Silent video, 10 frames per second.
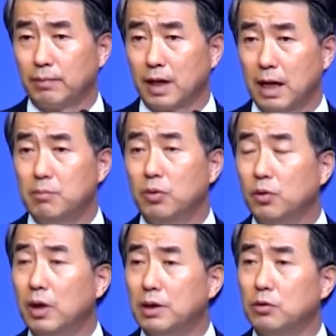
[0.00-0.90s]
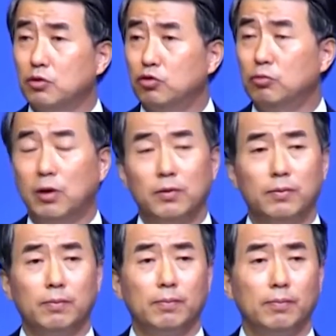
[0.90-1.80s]
한 번도 아니고 두 번.
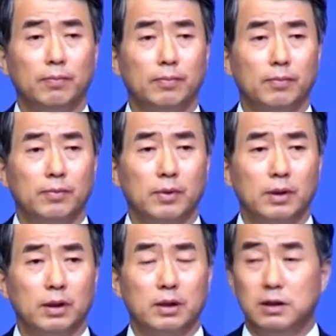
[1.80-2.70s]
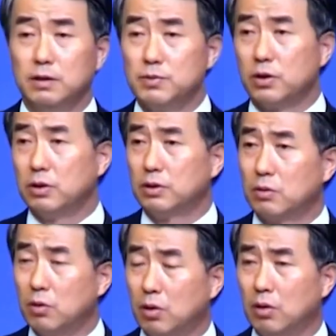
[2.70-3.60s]
그 음성을
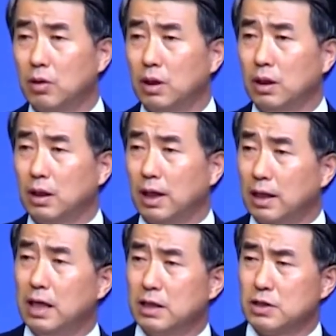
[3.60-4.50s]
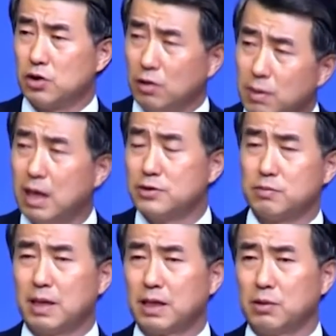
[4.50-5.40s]
듣고 엘리야는 절망할
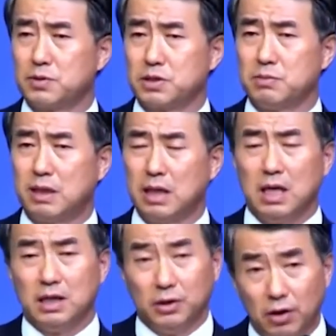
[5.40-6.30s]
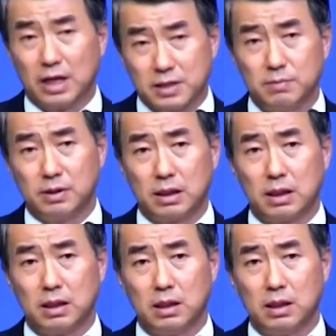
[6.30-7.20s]
수밖에 없었지만 일어났습니다.
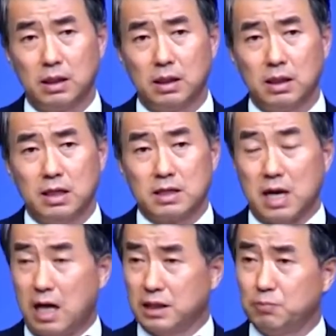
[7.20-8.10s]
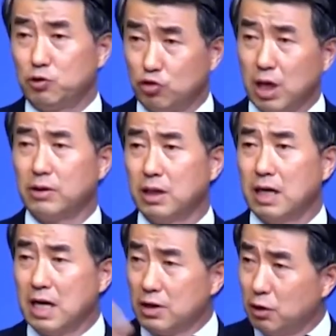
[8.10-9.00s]
40주야를
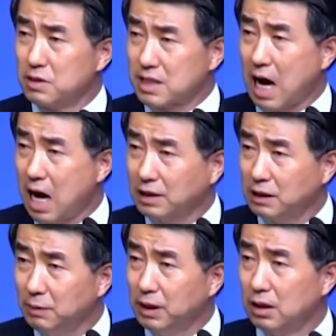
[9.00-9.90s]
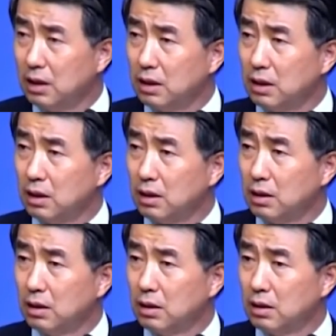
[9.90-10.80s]
여러분 40일을
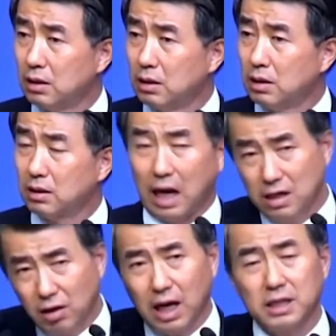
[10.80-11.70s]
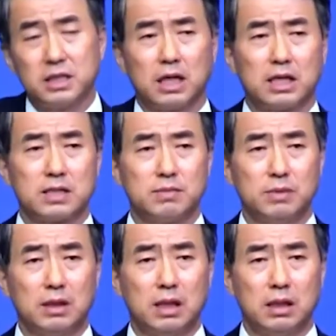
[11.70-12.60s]
달려가기
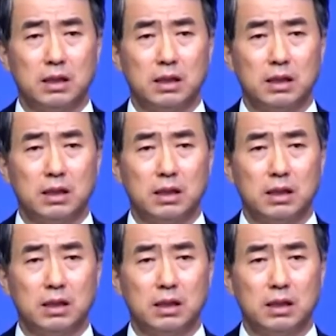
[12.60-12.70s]
시작했습니다.